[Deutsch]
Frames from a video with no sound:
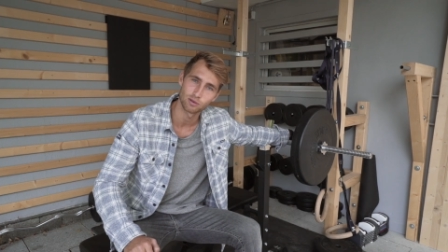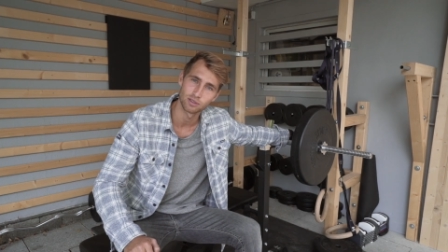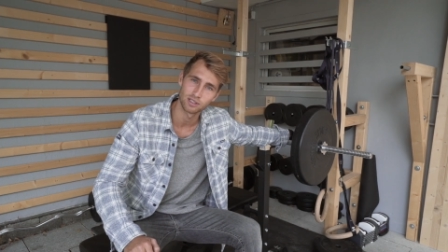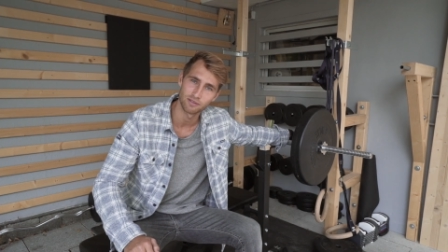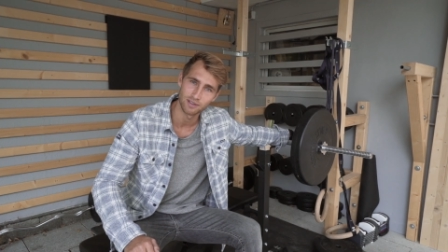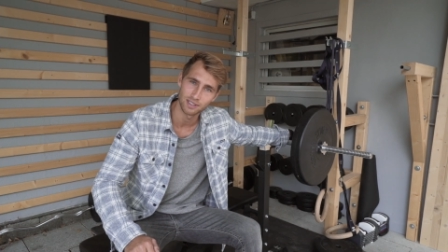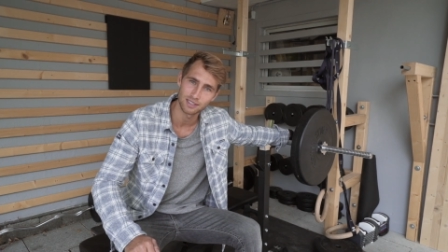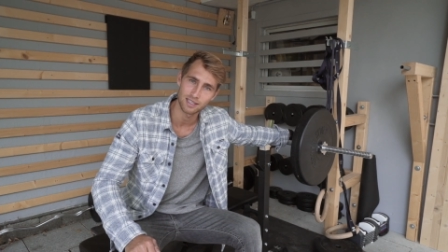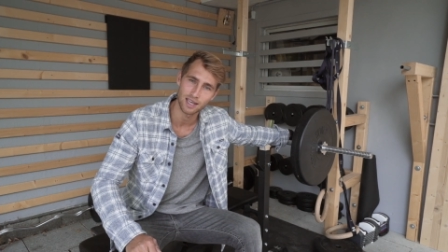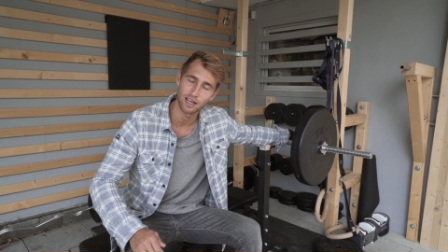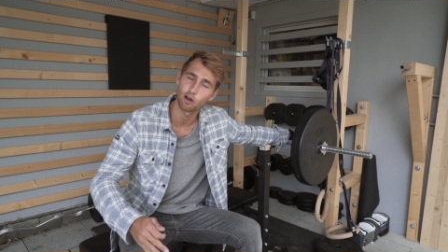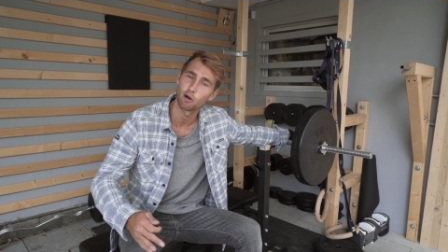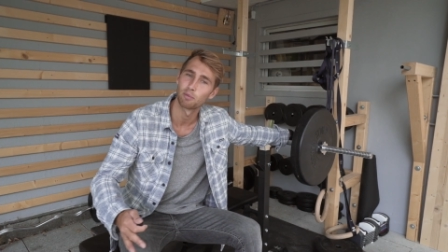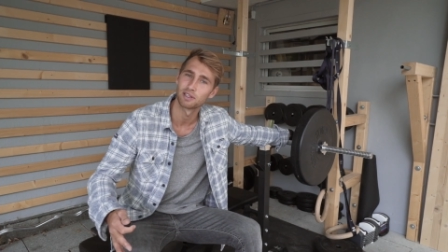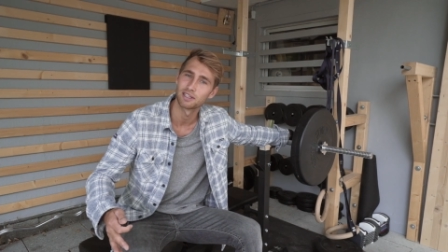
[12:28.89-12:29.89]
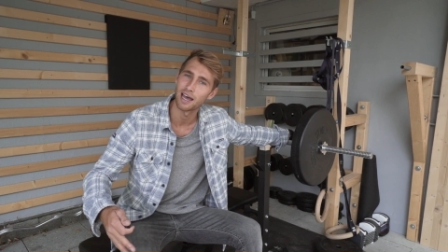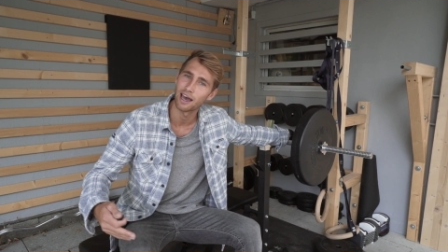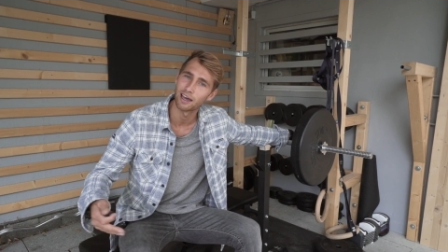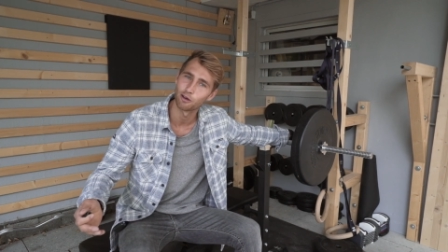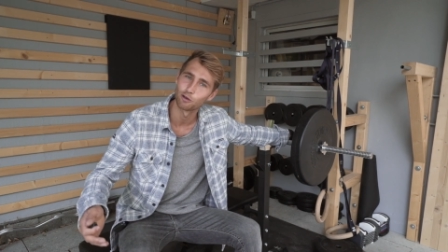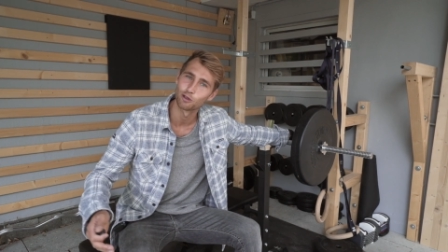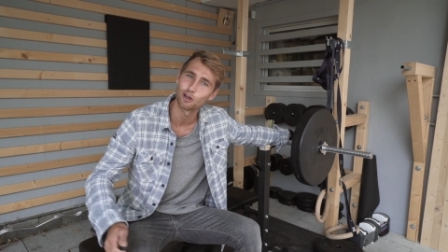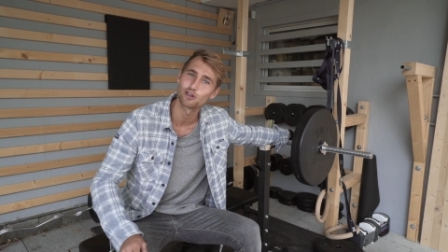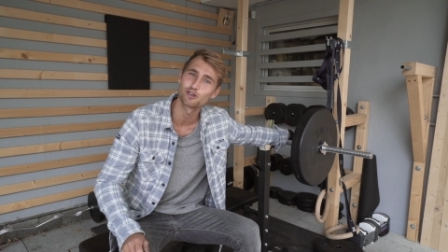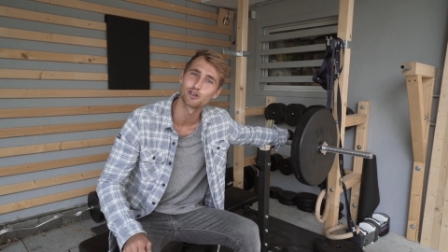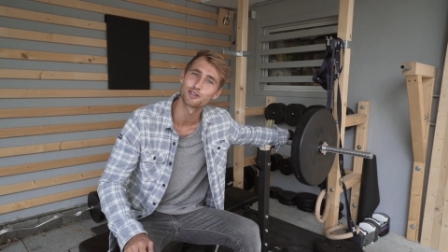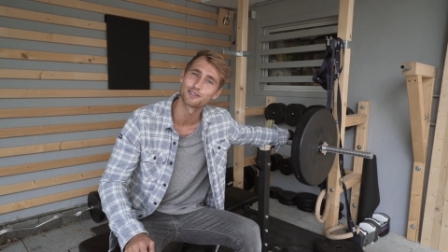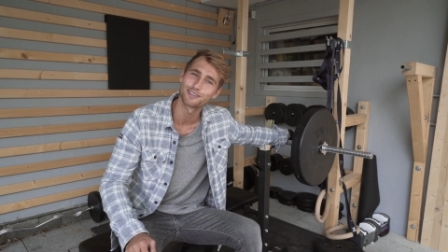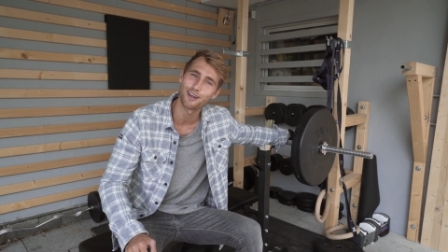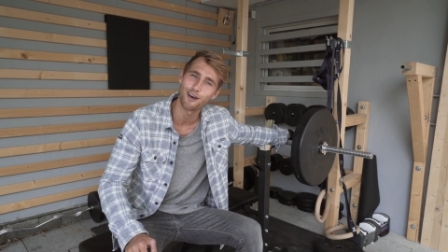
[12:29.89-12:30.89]
Und ihr wisst, äh, Kommentare
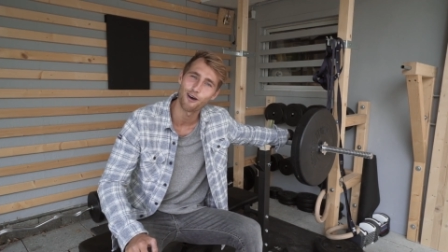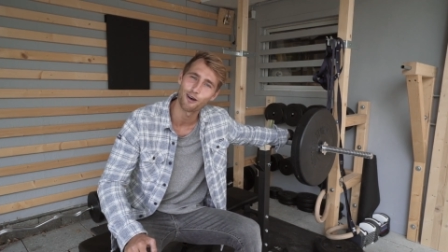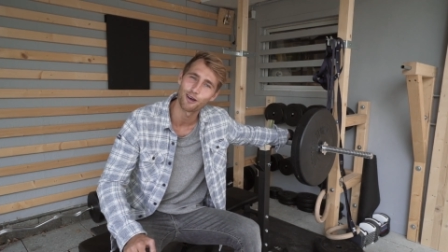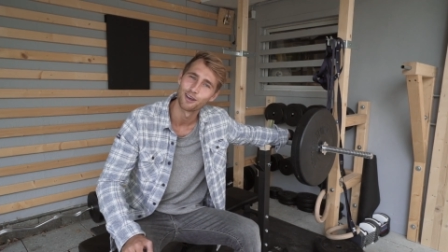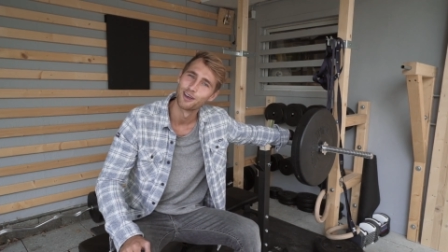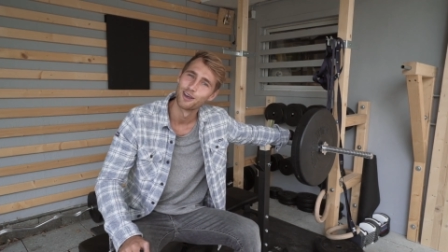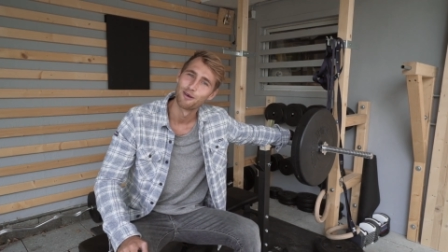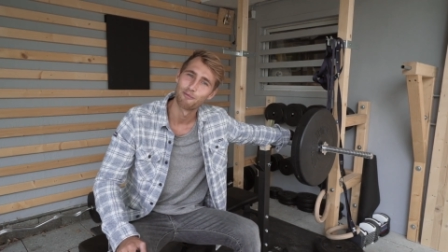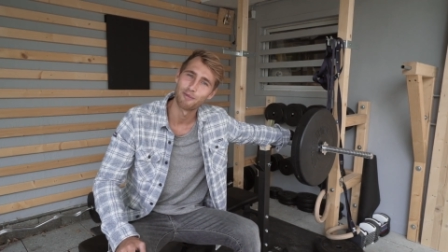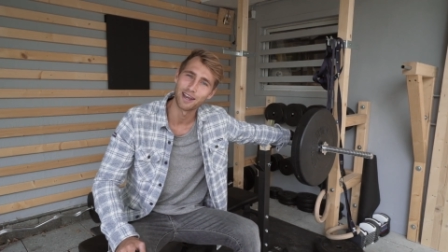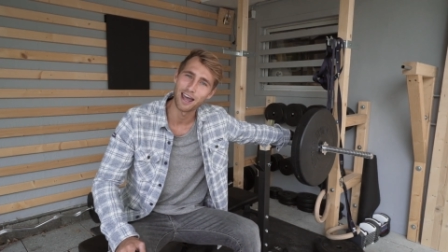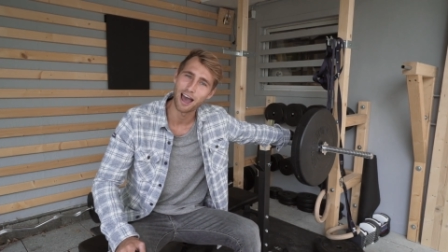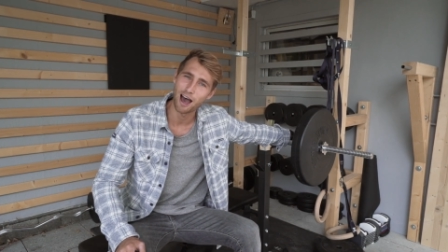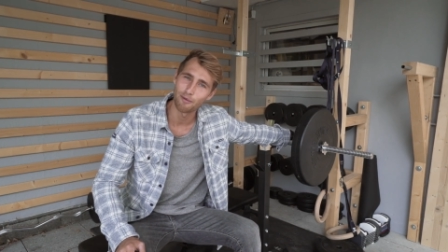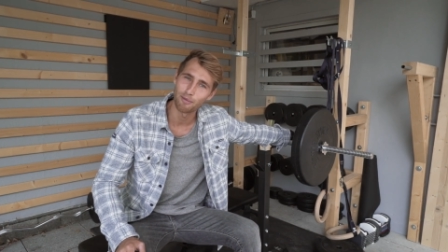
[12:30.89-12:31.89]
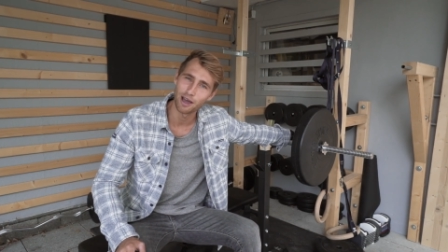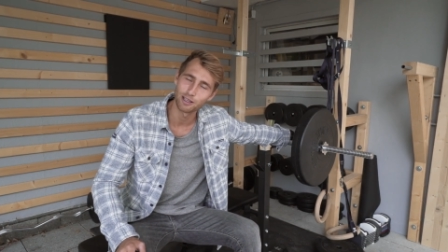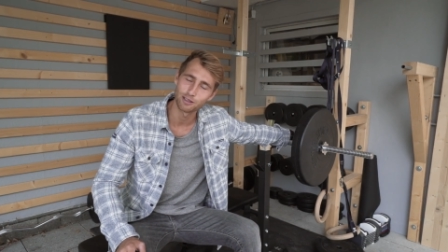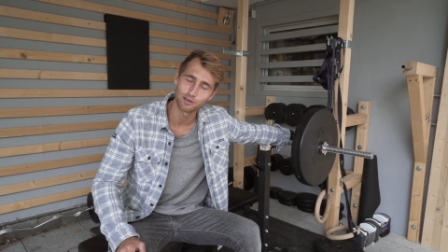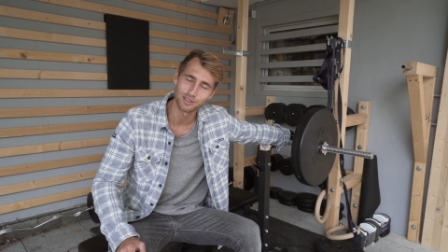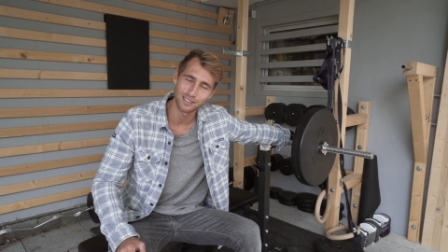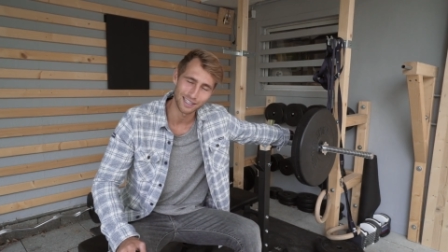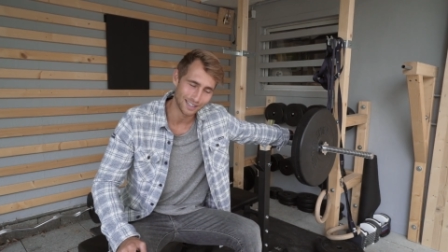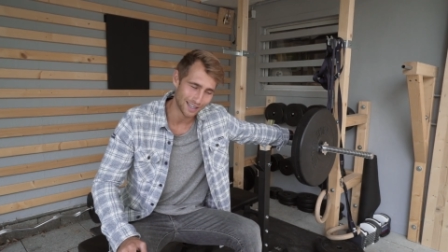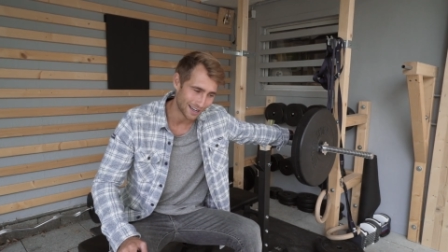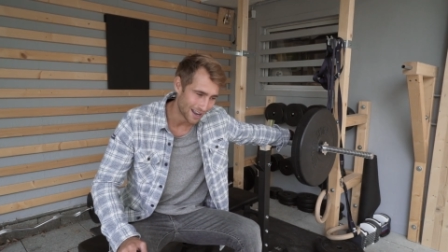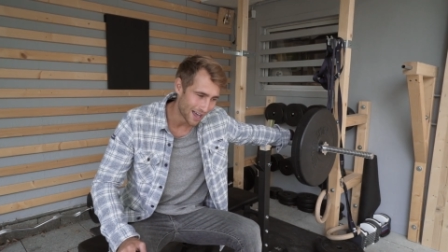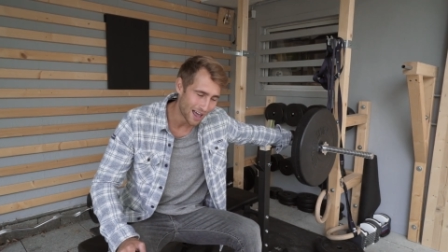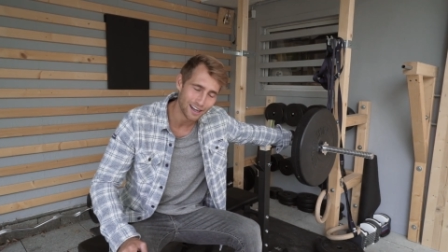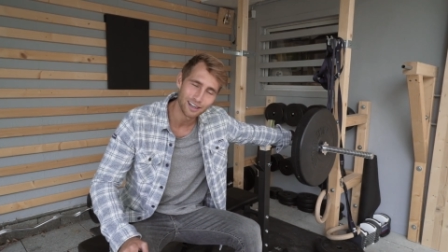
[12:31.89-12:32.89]
unterstützen auch meine Arbeit und den
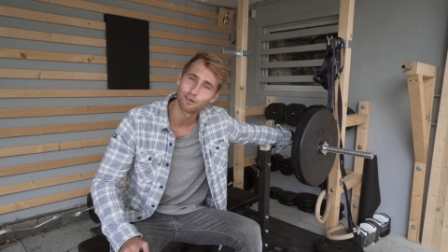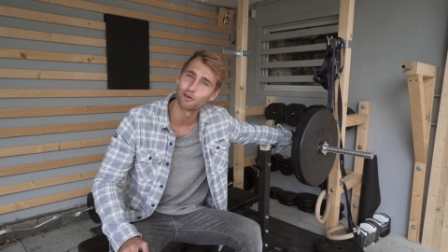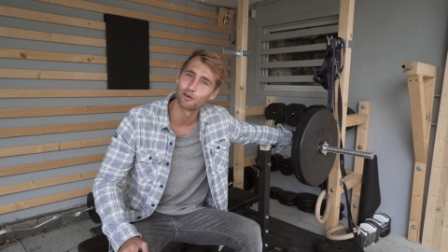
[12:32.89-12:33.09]
Kanal.